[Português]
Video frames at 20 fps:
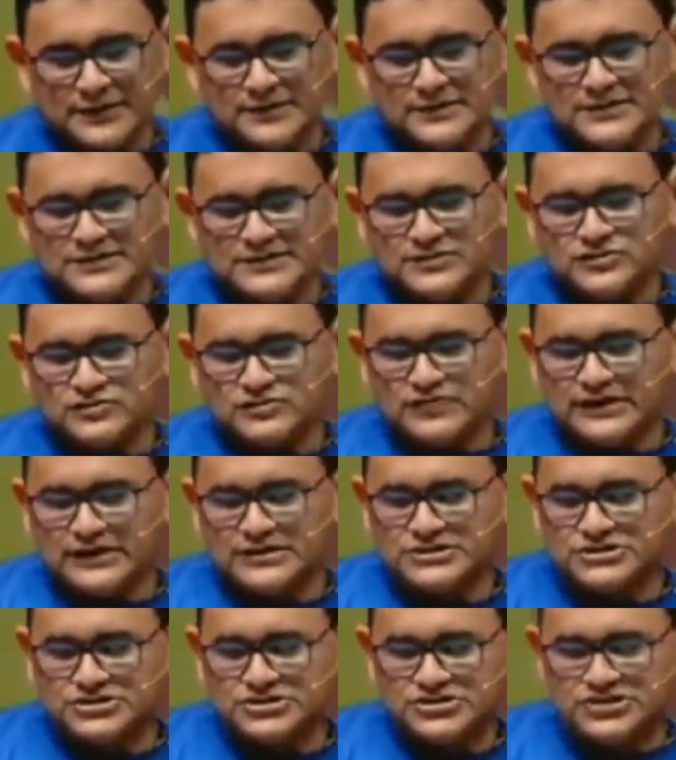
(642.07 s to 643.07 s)
nisso a
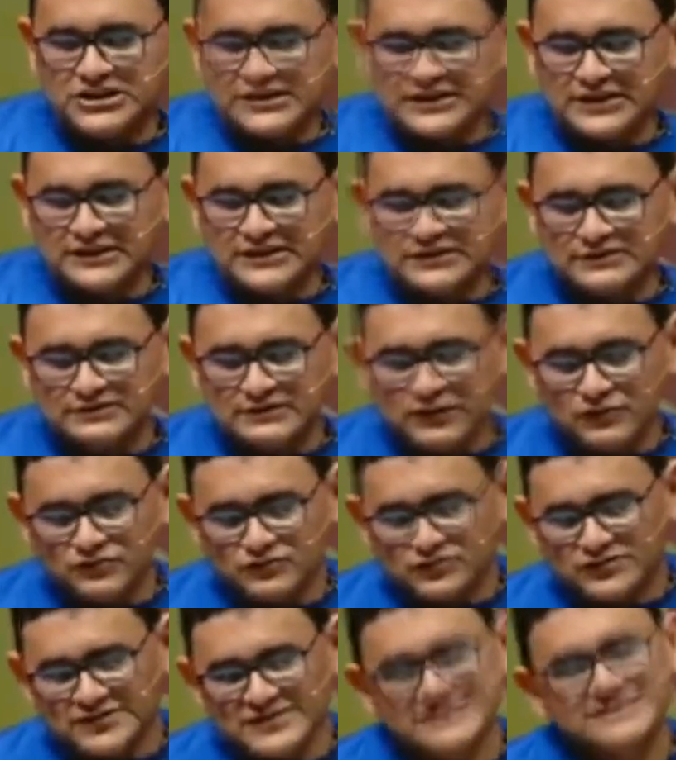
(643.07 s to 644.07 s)
gente já tem
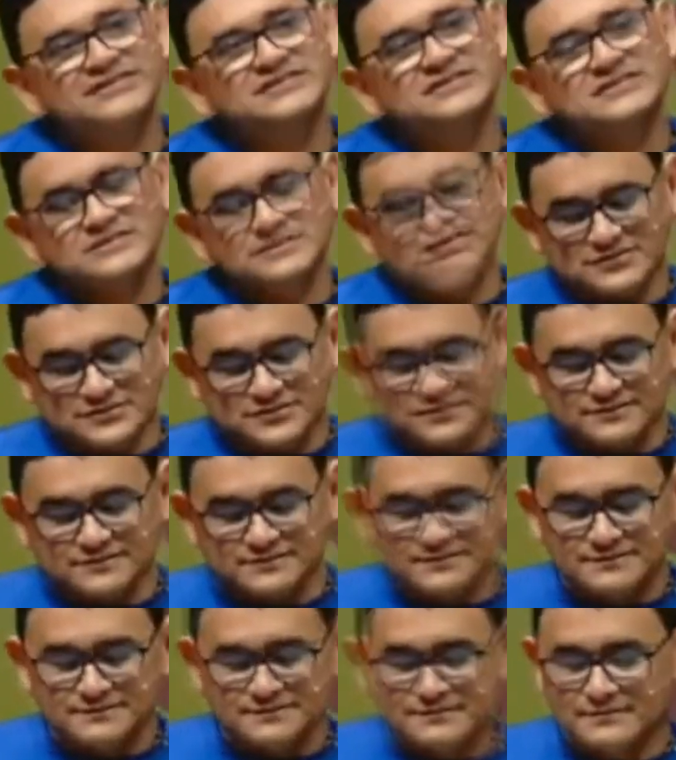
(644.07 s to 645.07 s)
alguns ensinos.
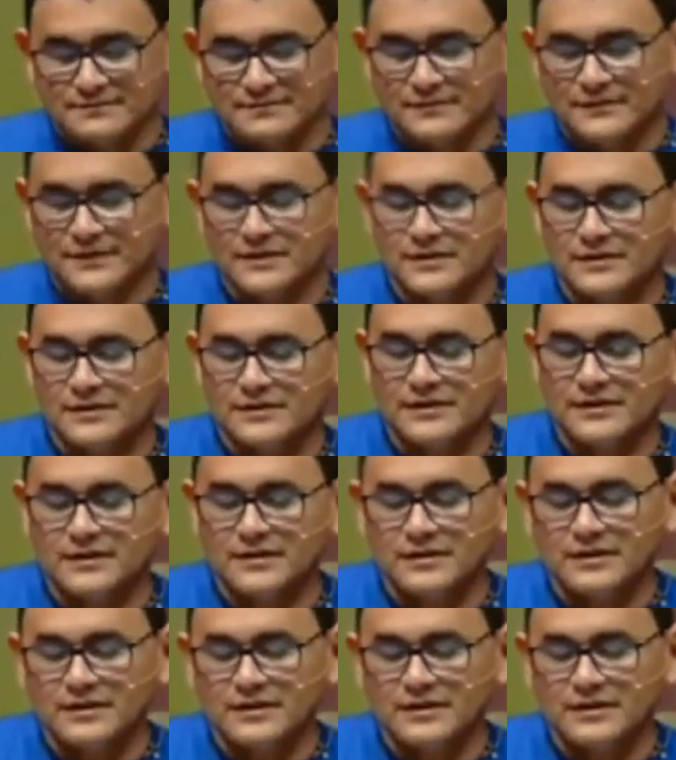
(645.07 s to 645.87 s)
Né?